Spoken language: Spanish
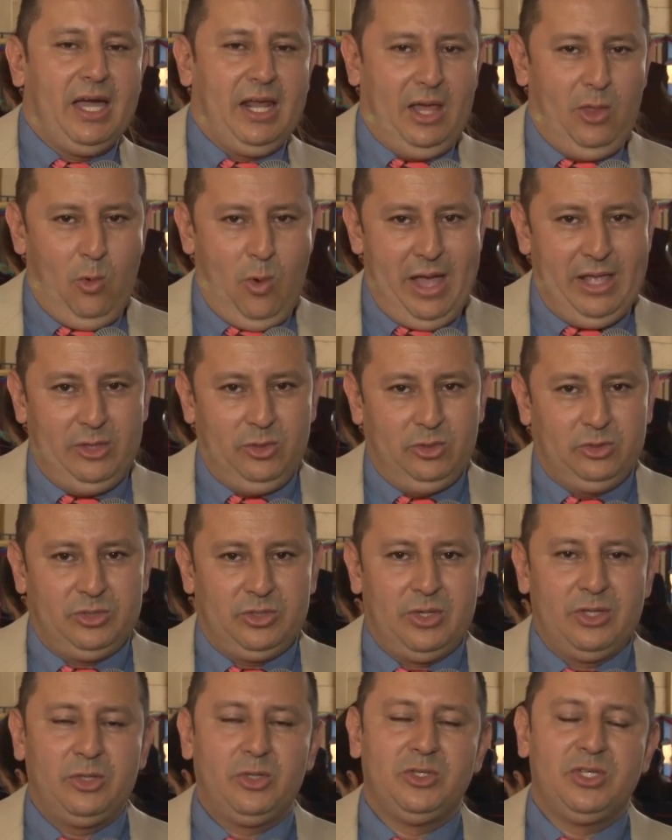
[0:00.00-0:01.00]
graduandos,
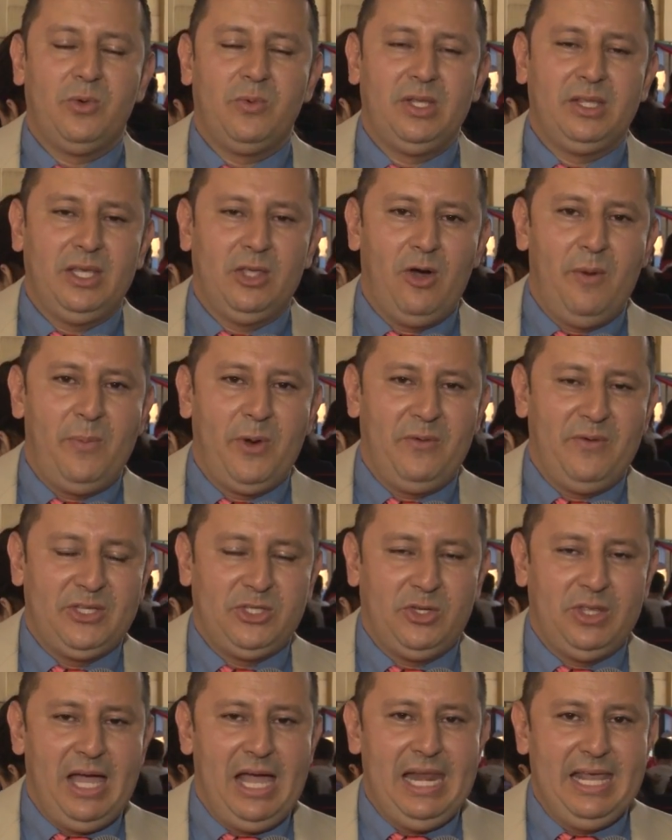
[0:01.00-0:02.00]
152
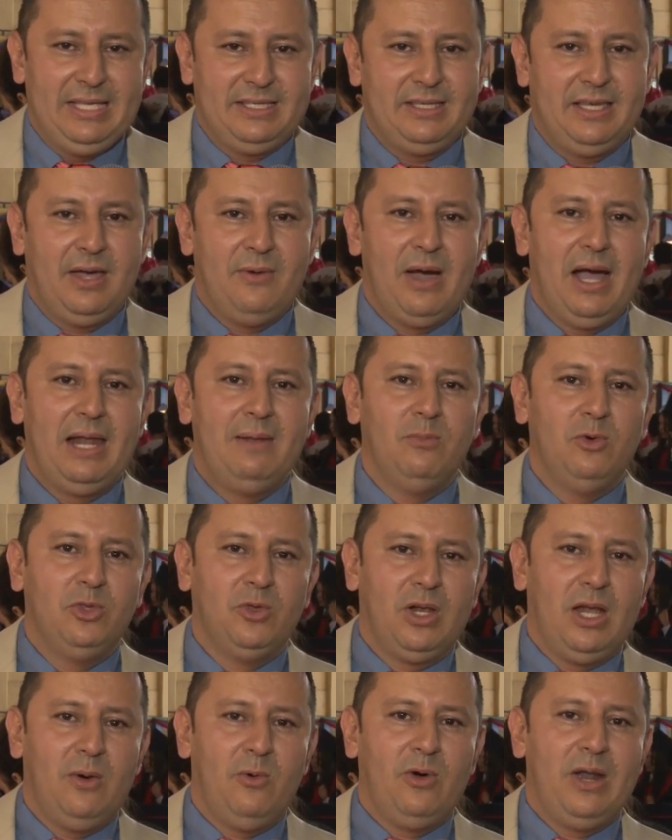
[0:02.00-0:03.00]
profesionales que van al
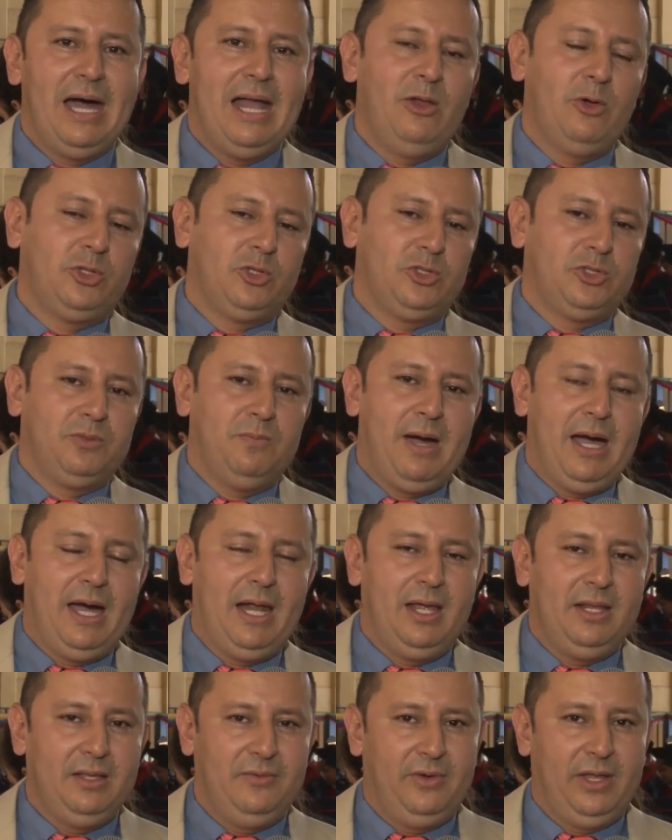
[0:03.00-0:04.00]
mundo laboral, otros van a
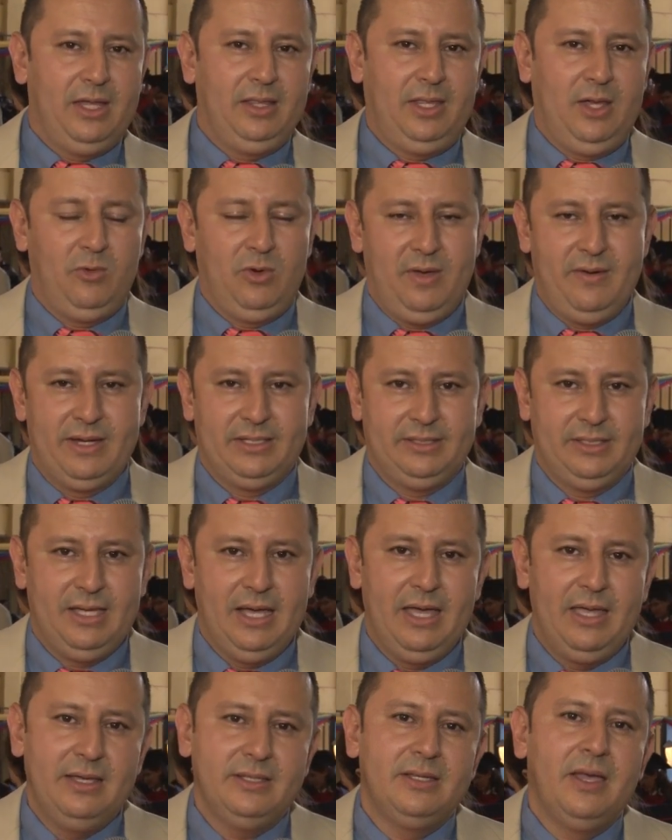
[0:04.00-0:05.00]
las diferentes
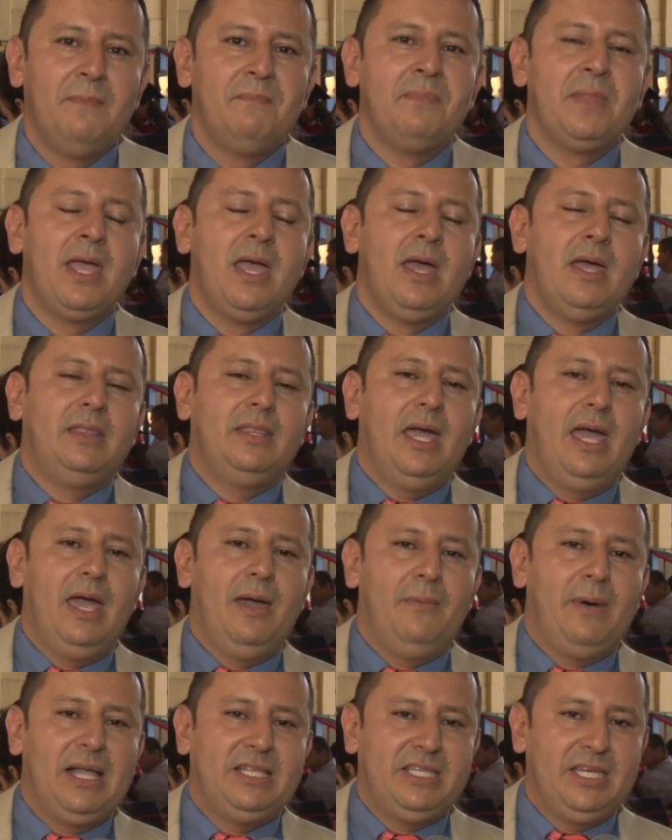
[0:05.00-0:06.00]
universidades,
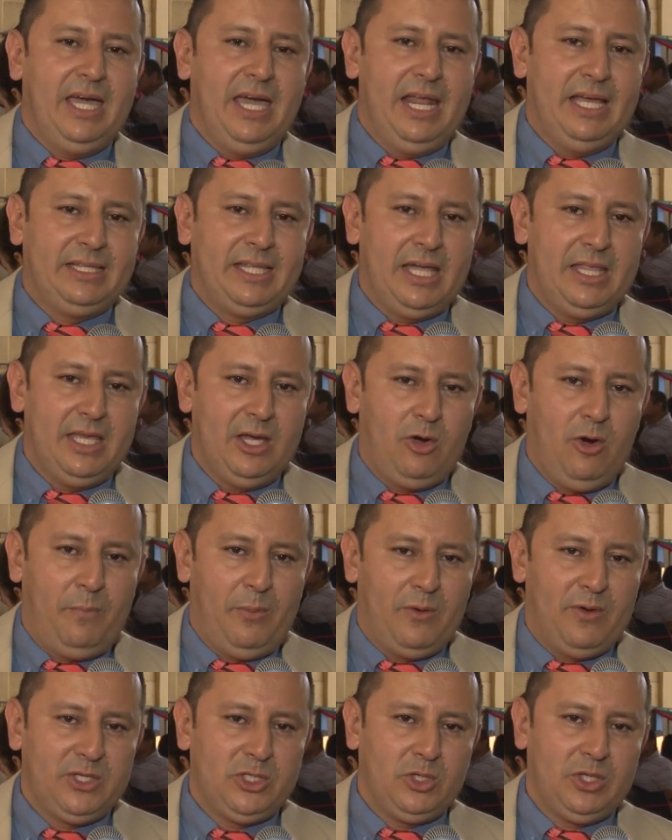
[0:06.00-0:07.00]
de bachilleres técnicos
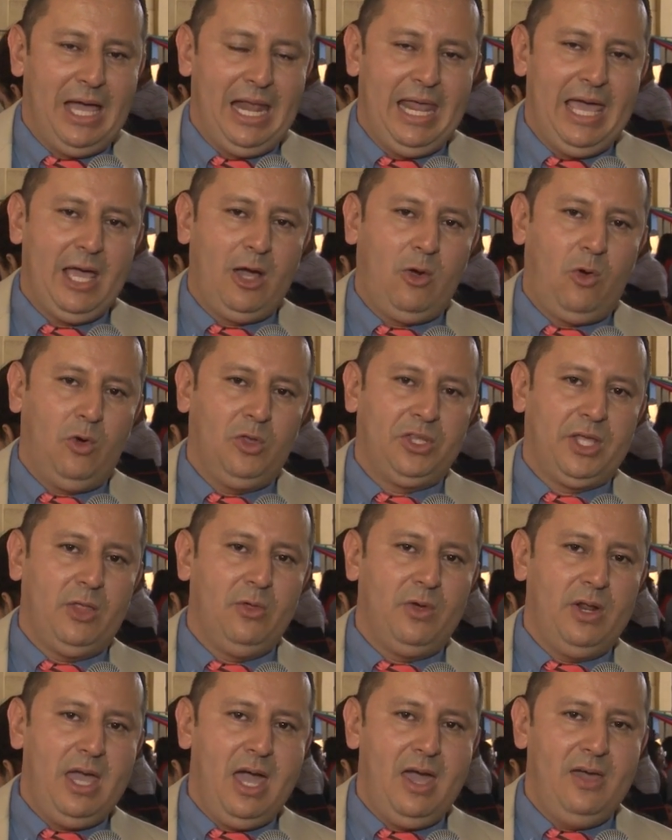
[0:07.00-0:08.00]
profesionales en
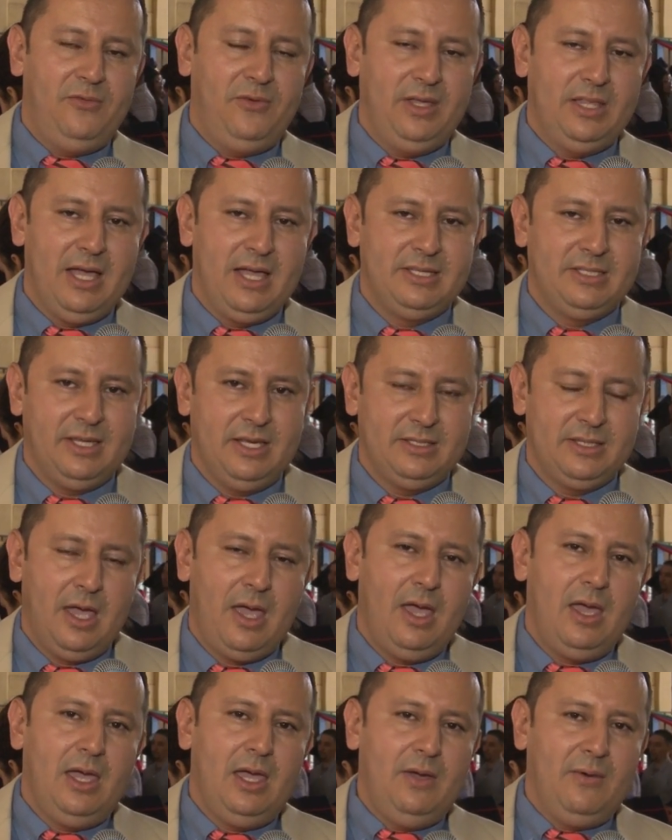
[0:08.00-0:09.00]
contaduría y finanzas
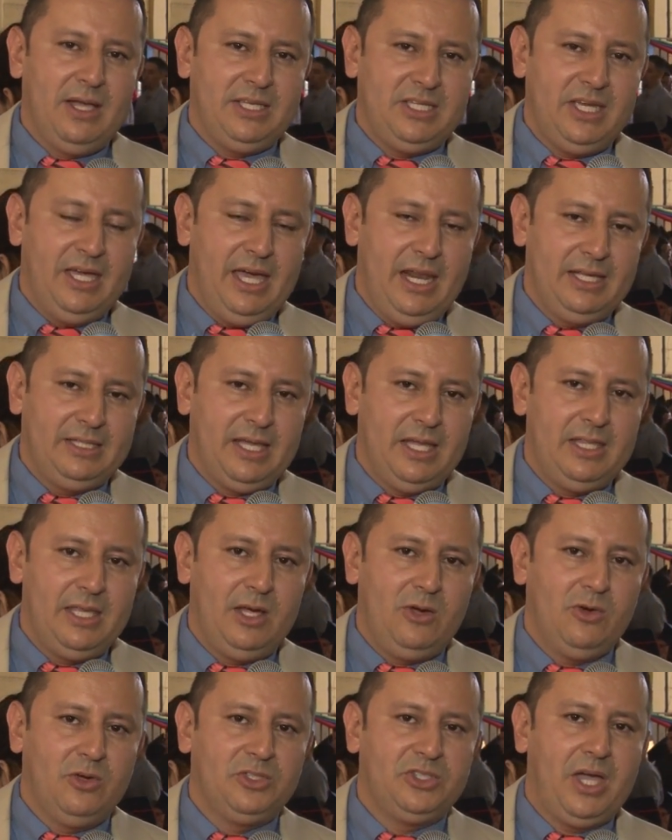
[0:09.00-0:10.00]
y bachilleres
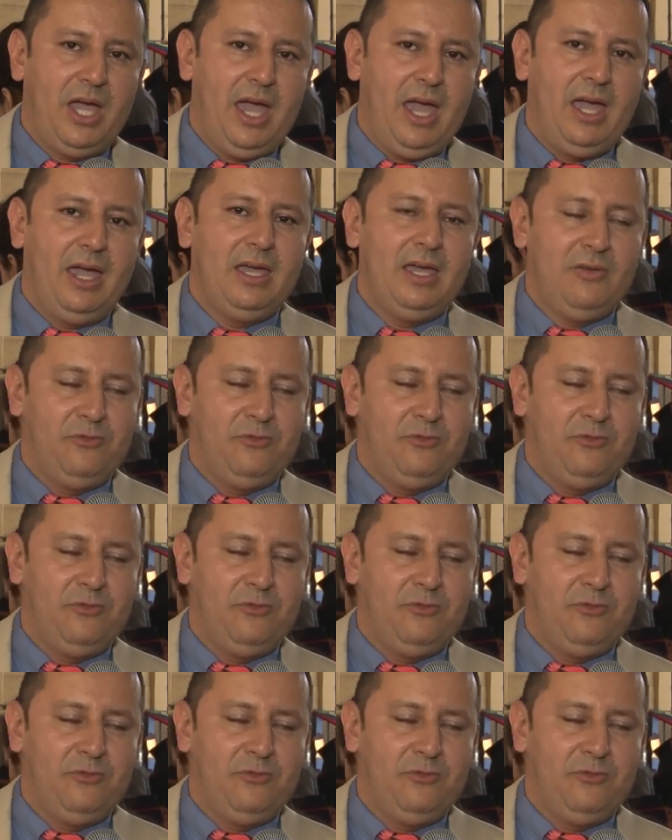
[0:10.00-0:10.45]
técnicos en